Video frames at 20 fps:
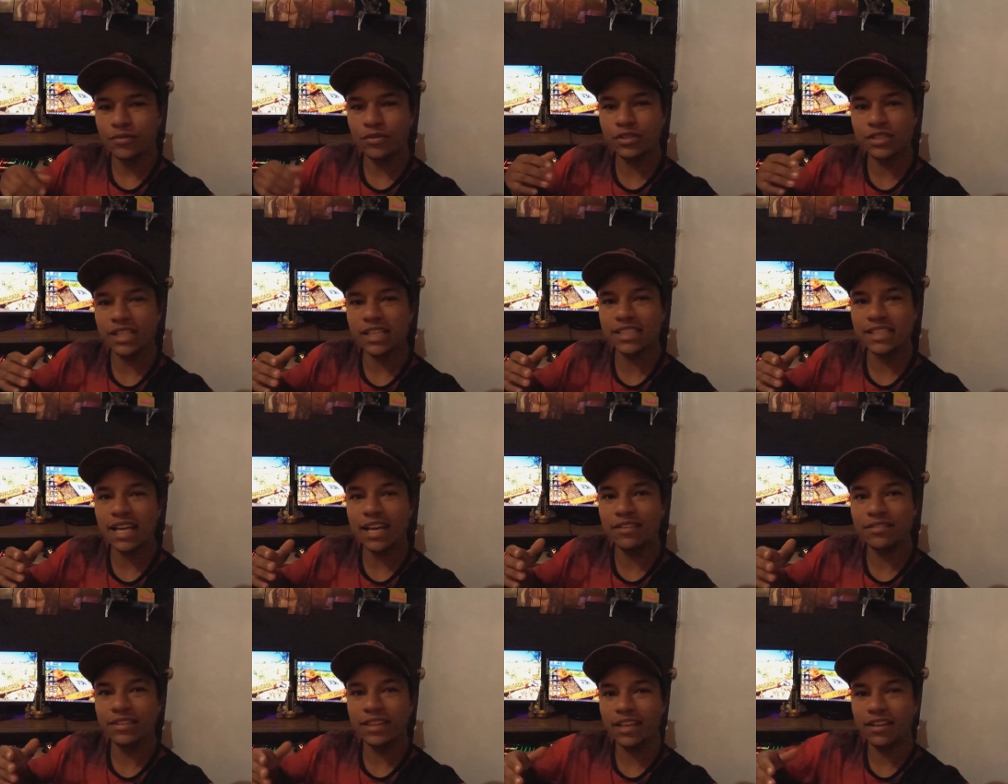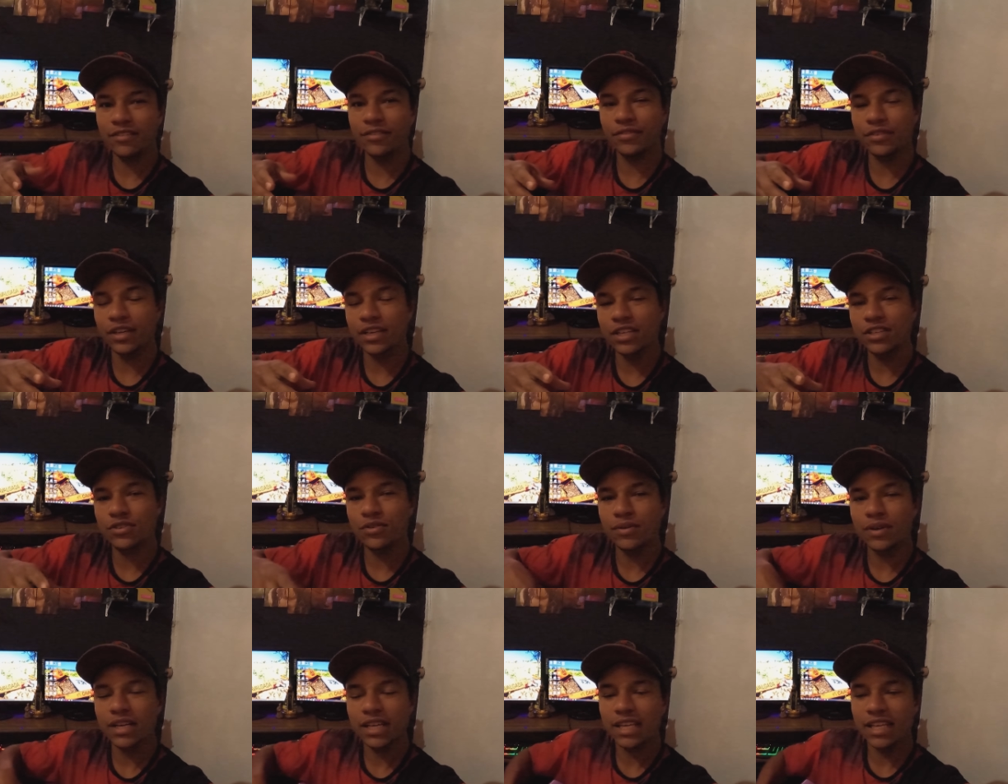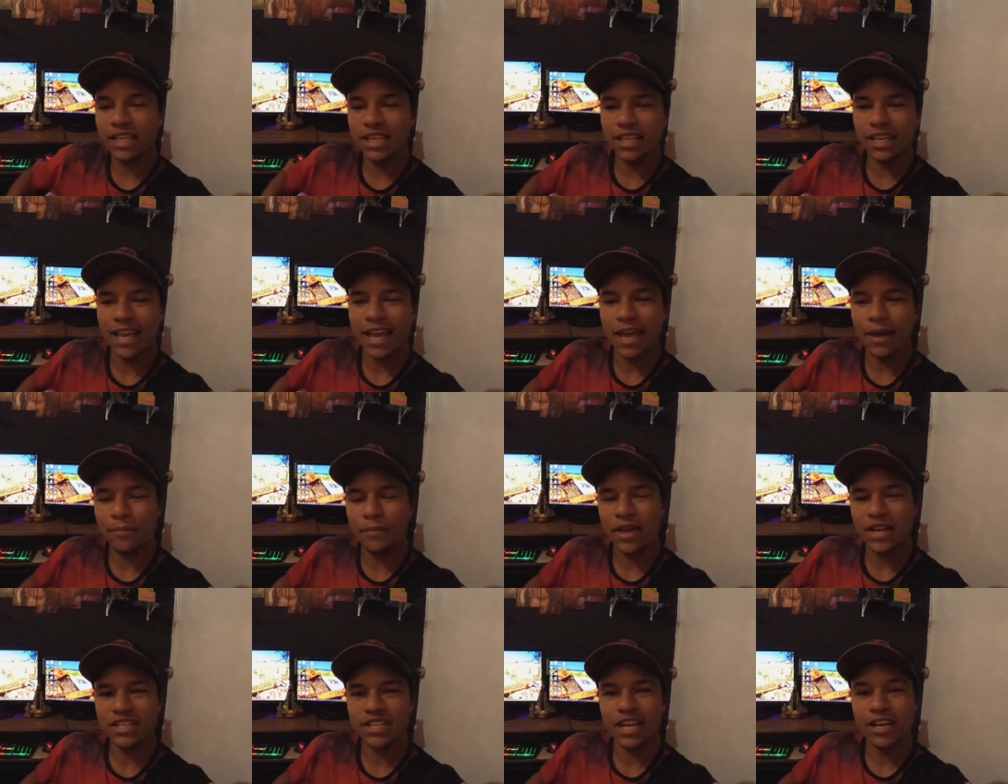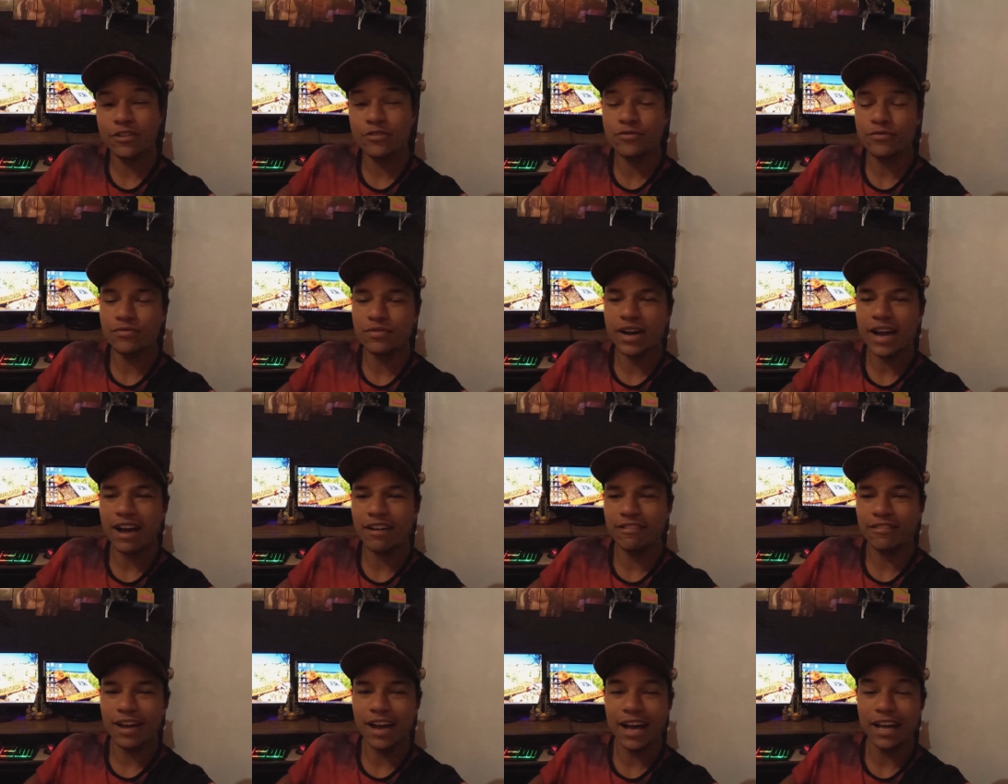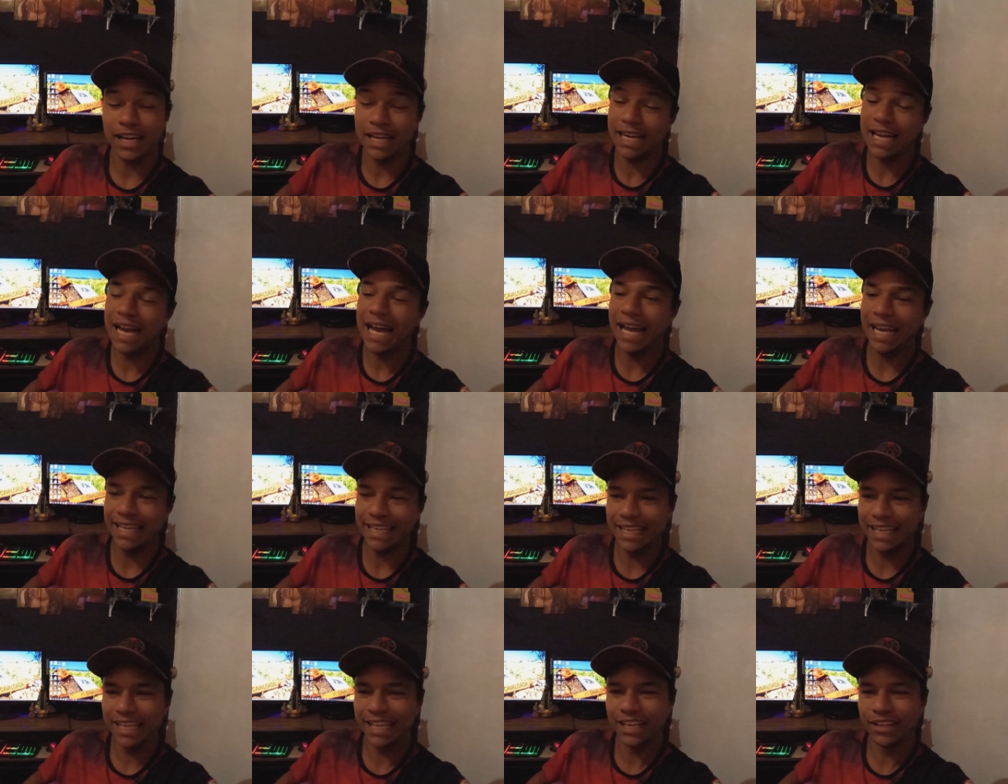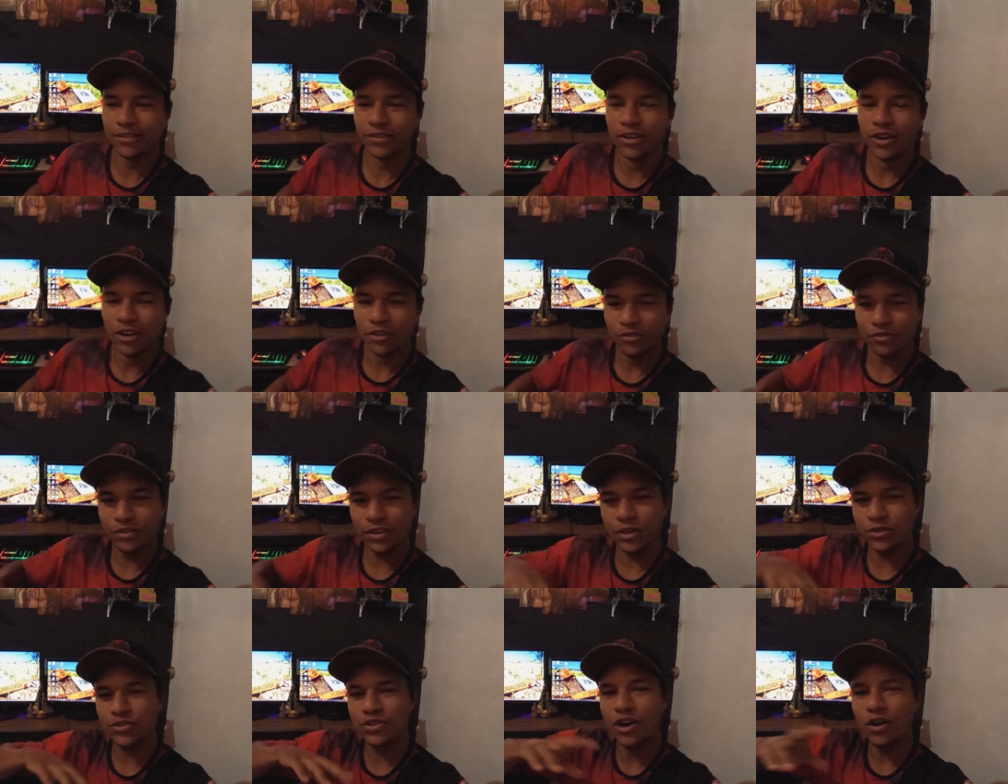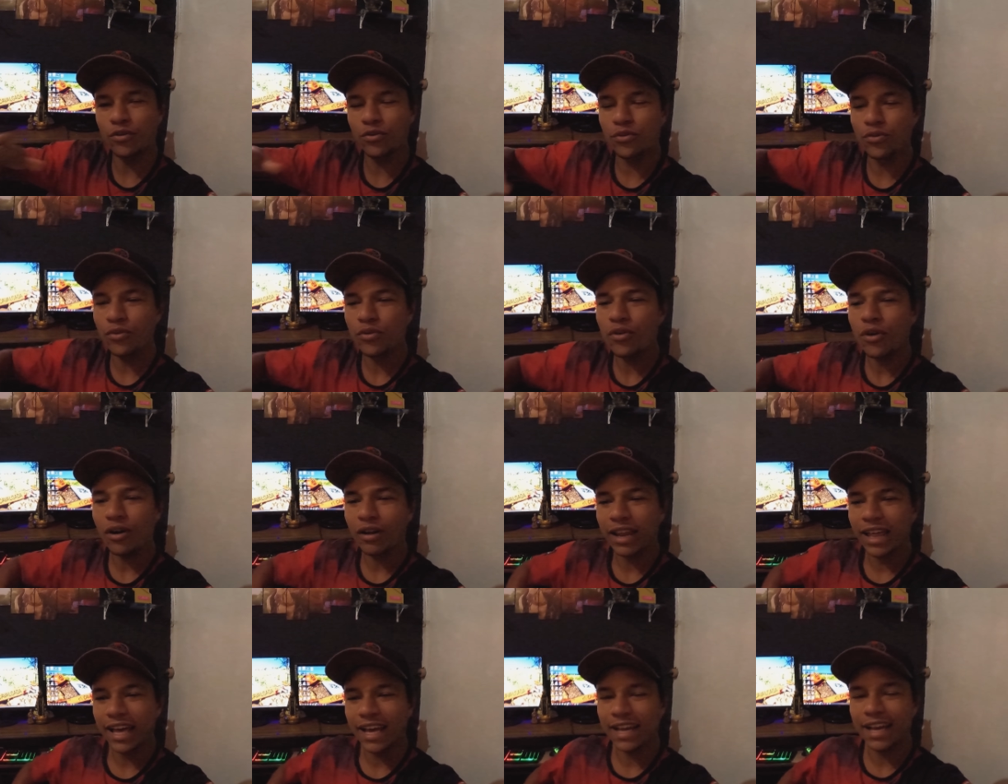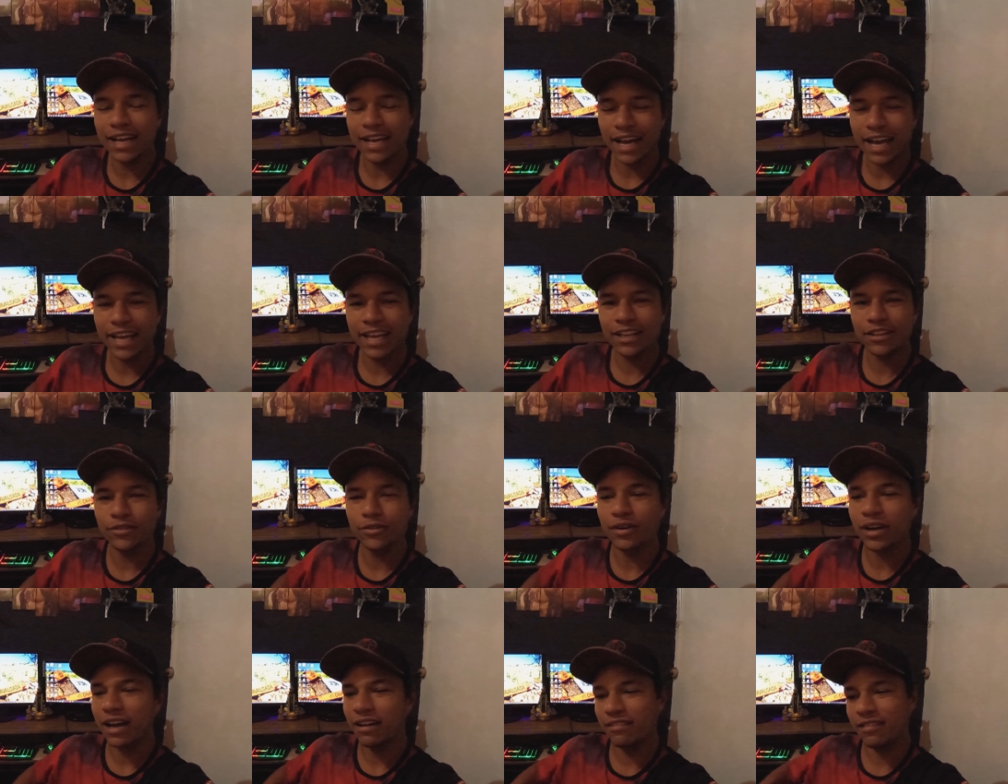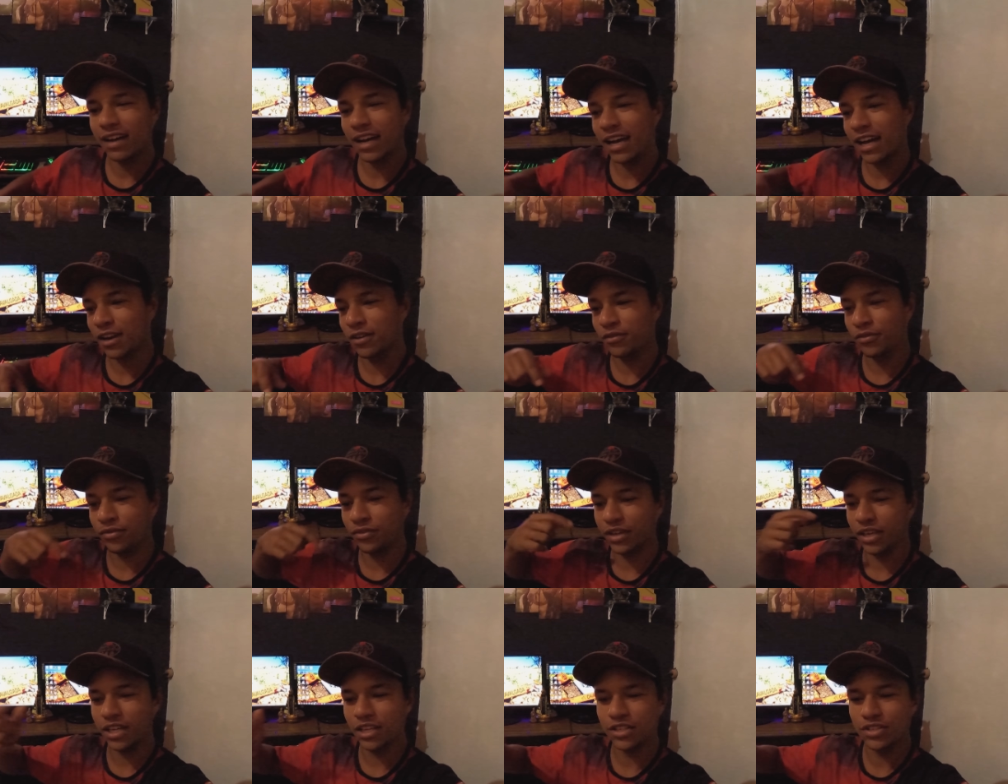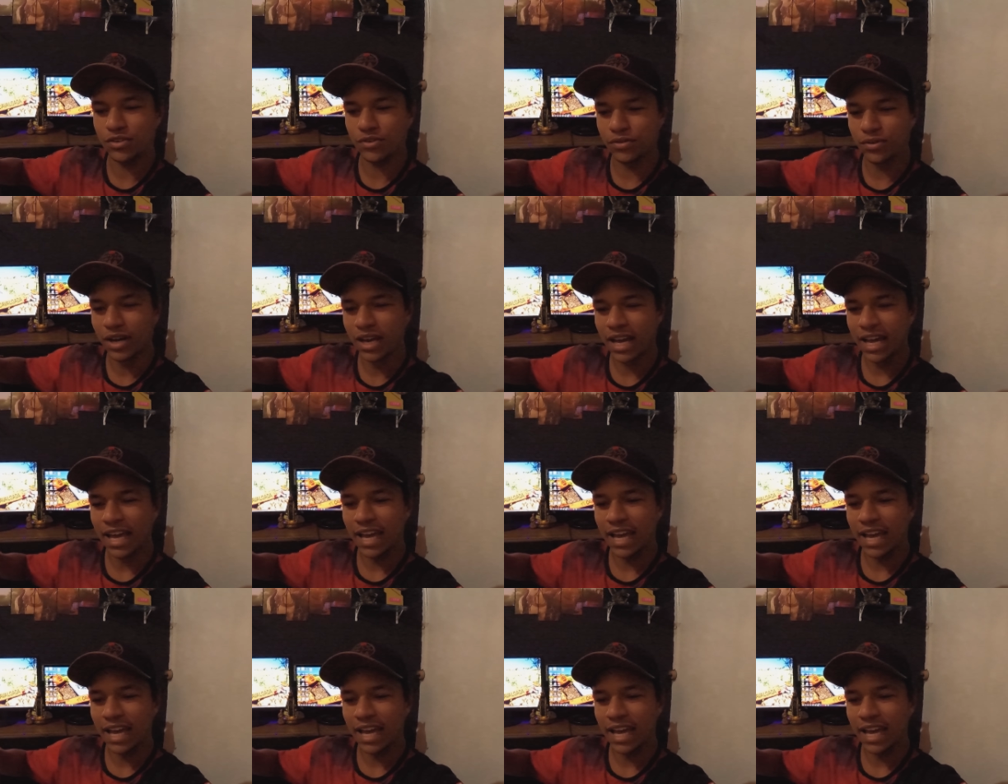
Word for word: Vocês devem ter vídeo aí é, mexendo com o cavalo, caindo, vídeo de algum colega caindo do cavalo, vídeo